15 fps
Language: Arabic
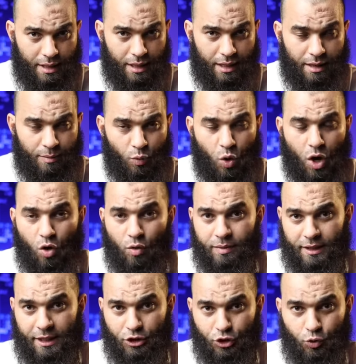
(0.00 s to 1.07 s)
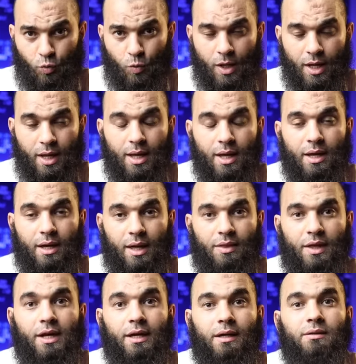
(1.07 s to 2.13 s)
بتجمعه او بتعاشره
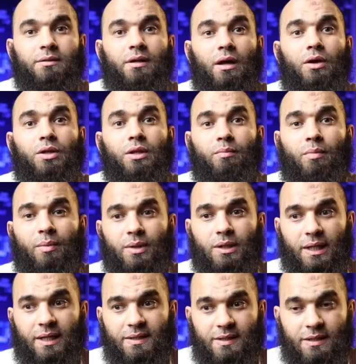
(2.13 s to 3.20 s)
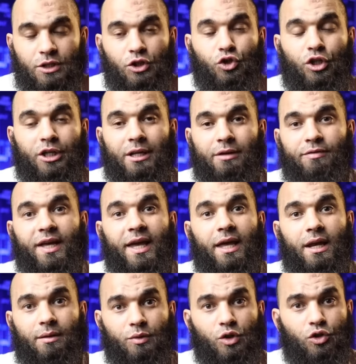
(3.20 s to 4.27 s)
كذلك انت ايضا ما بتحسيش ان في
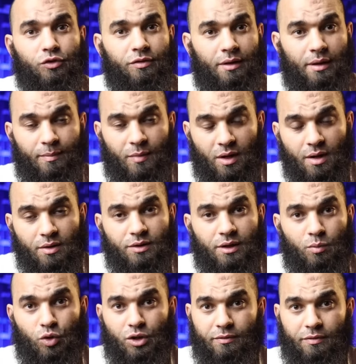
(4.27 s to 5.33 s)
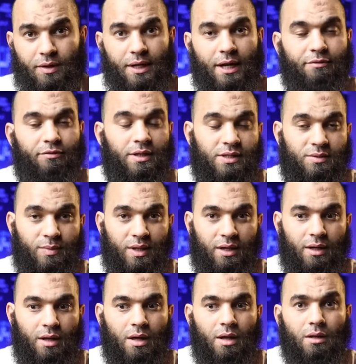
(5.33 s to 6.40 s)
خرابيش في مناطق متفرقه في جسمك
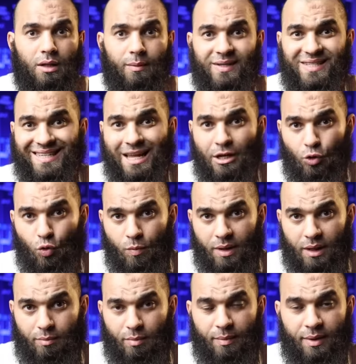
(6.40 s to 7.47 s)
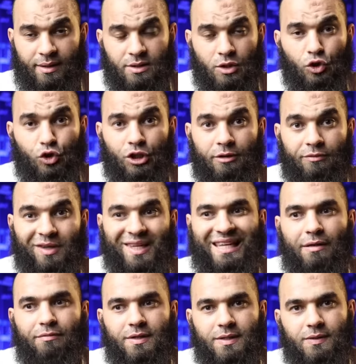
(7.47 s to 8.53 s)
طب اثناء نومك ما بيحصلش ان في
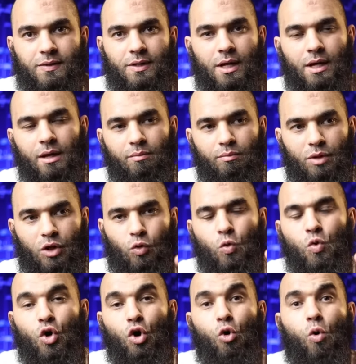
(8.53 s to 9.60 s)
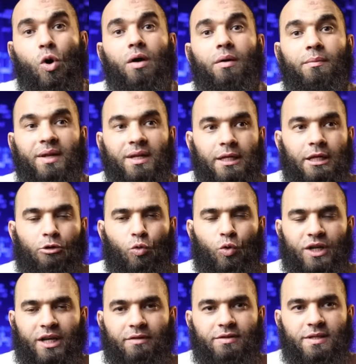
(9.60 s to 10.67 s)
نفس بيكون جوار منك
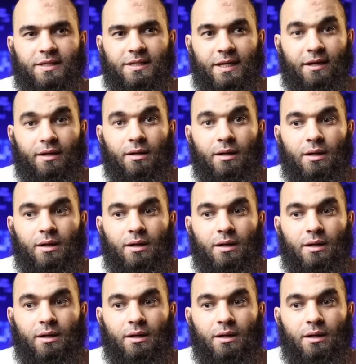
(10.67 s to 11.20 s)
والنفس ده